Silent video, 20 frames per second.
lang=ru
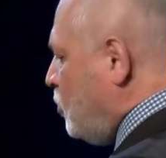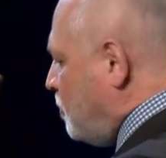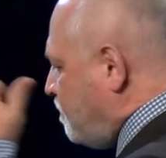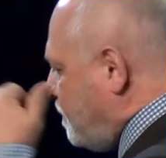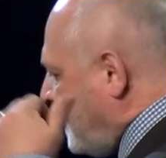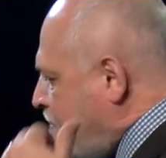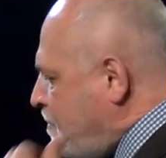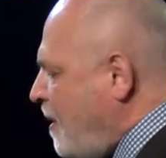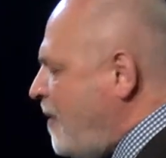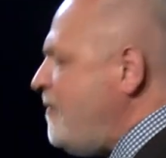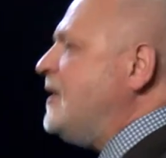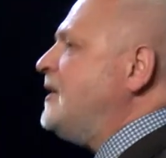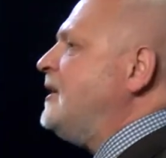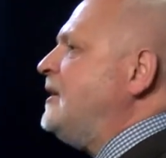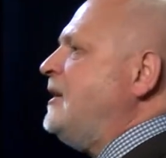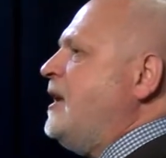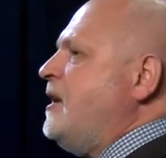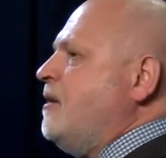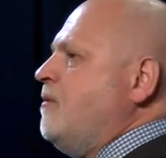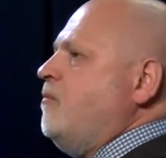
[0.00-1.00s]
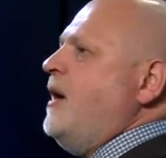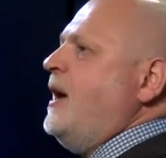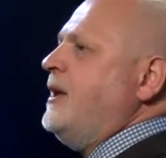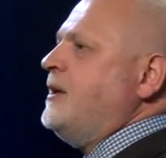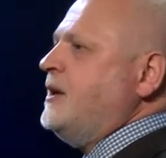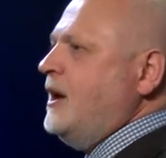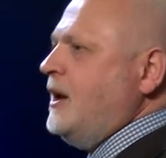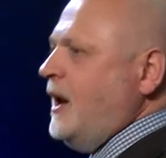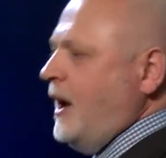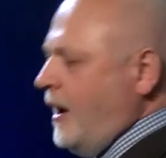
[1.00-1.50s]
будет проповедана
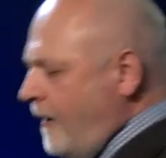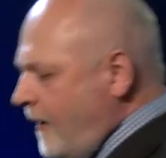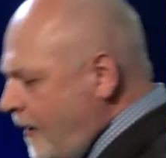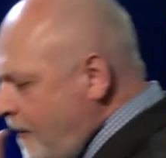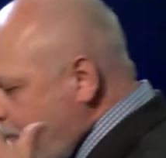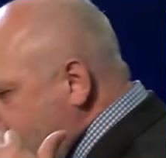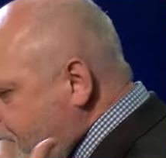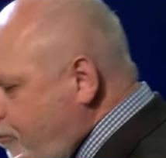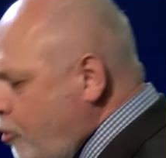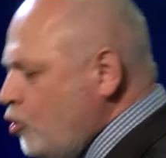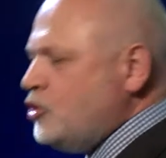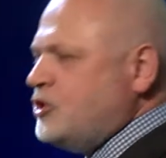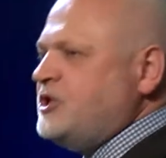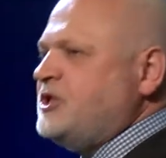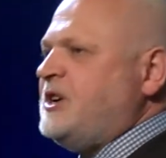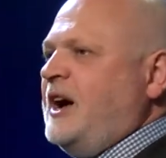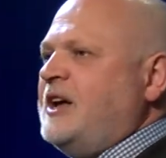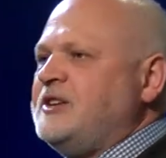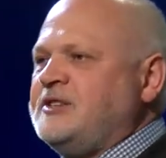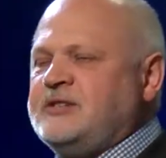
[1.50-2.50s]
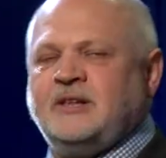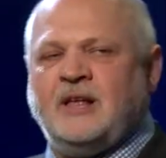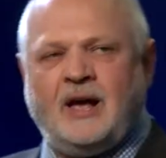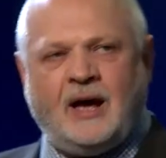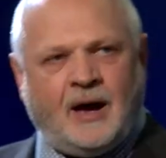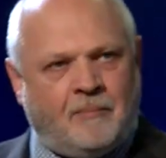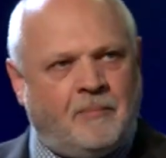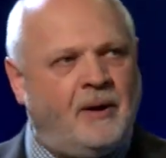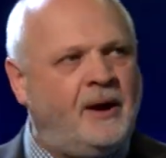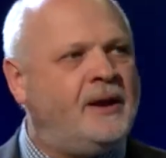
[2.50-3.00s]
Евангелие, будет сказано
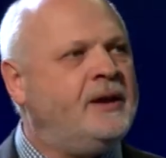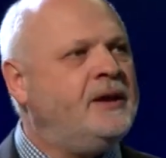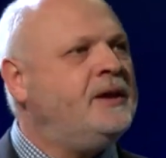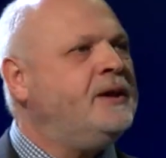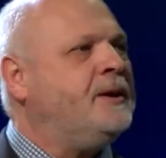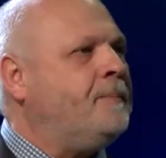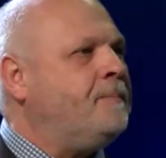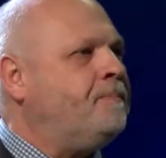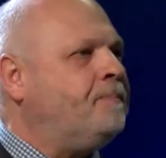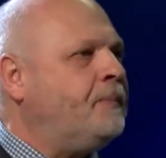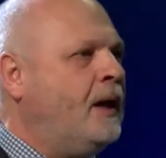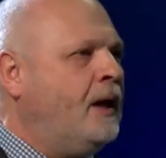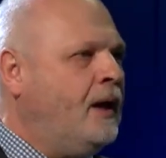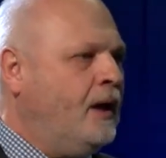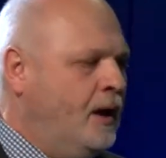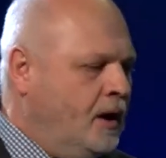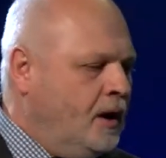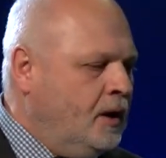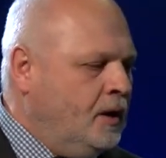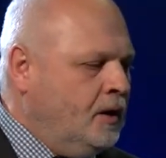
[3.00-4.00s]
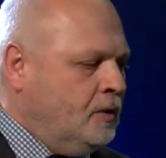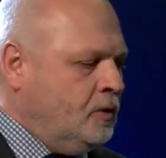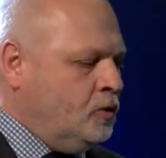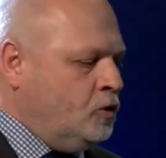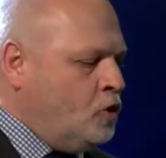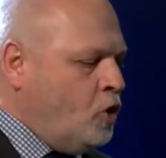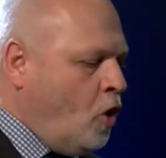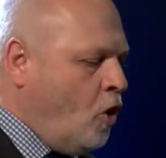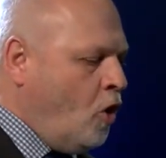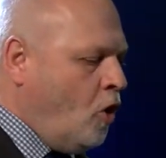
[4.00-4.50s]
о Марии.
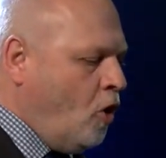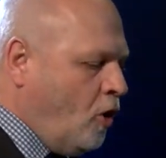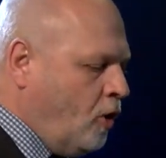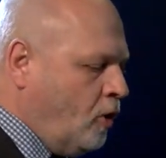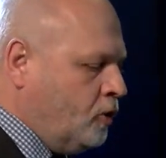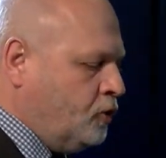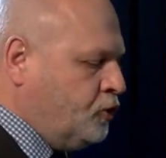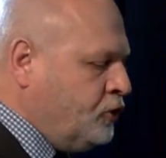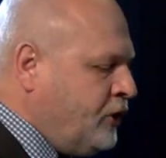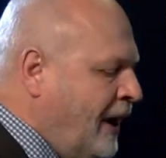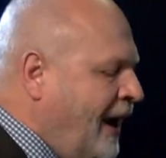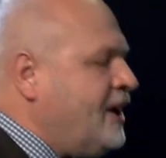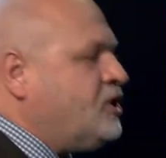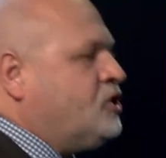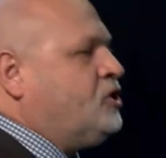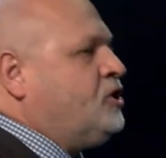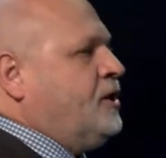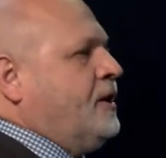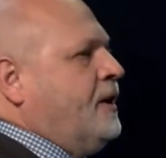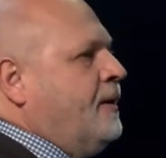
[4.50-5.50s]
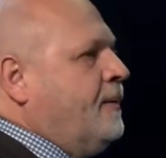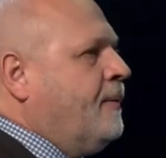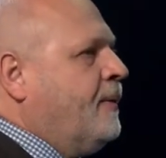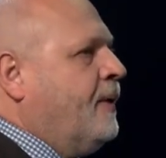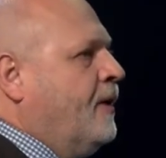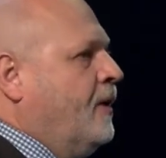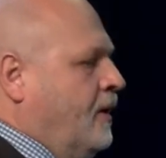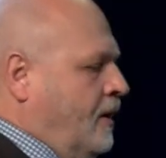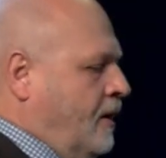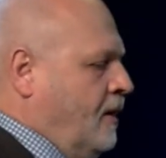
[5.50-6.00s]
Но дальше
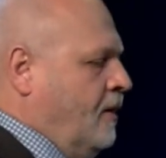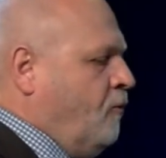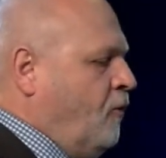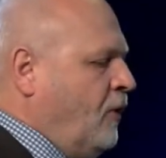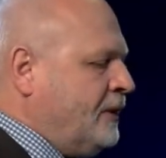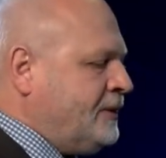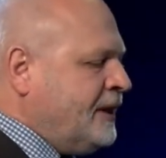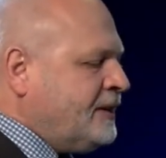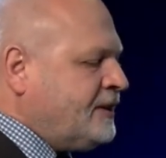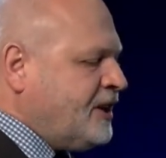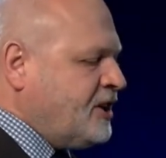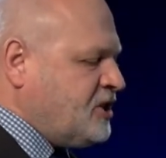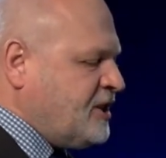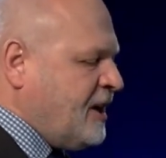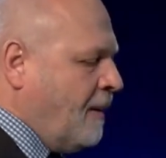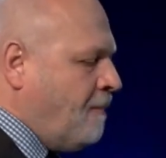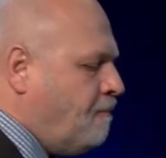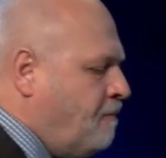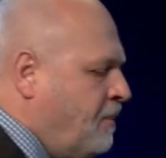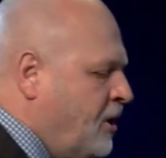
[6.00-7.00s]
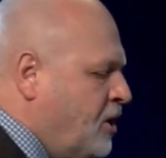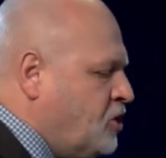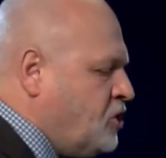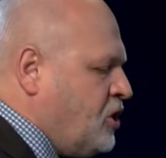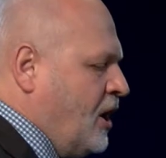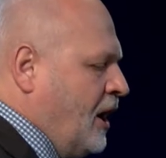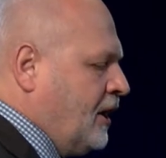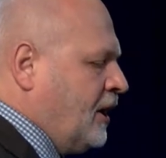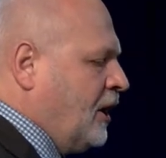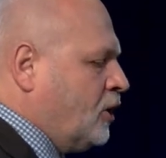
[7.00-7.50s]
вот это
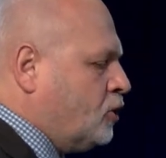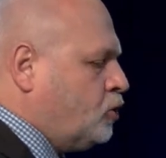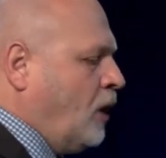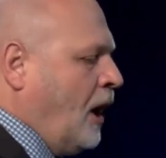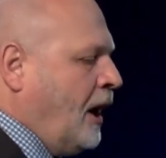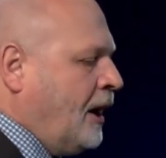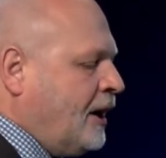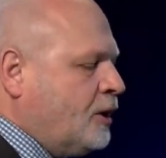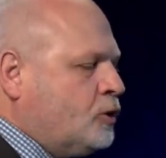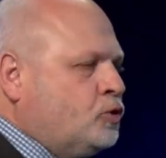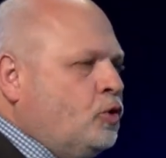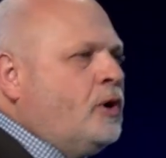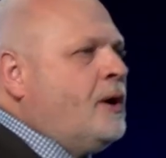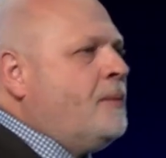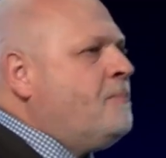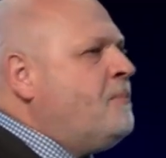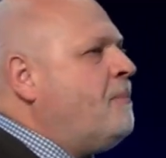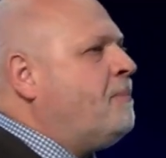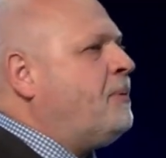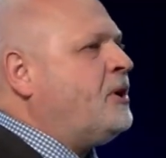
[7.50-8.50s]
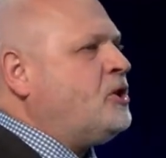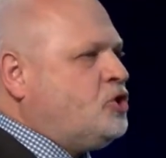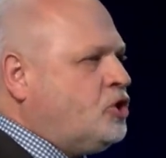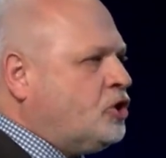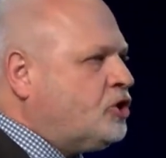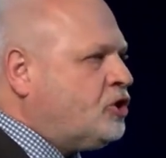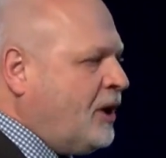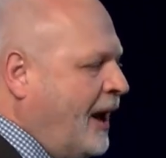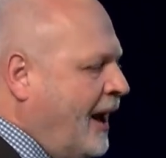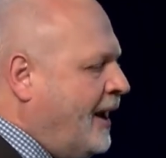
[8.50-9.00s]
событие, о котором мы
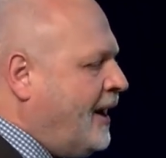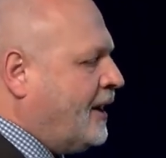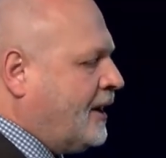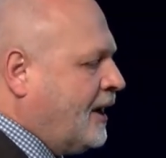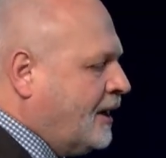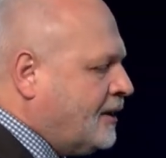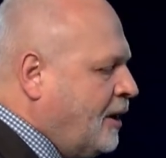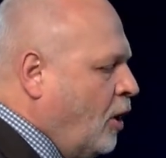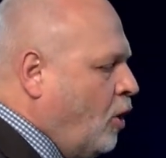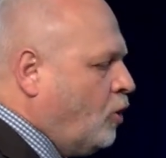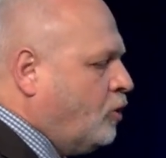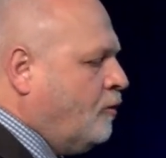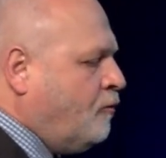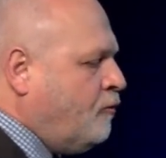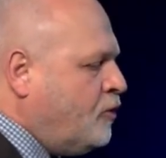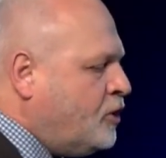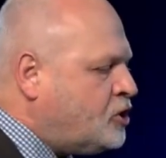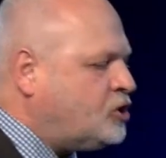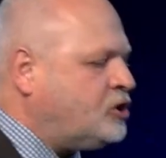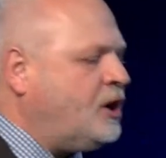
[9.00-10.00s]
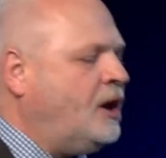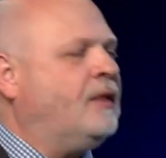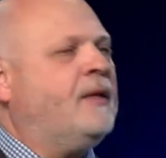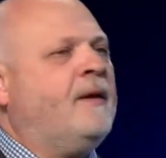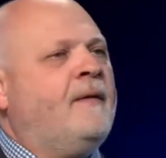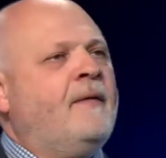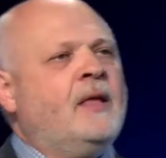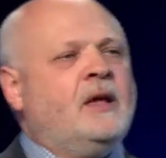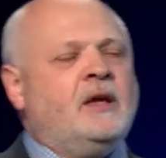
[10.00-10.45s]
прочитали, когда он вышел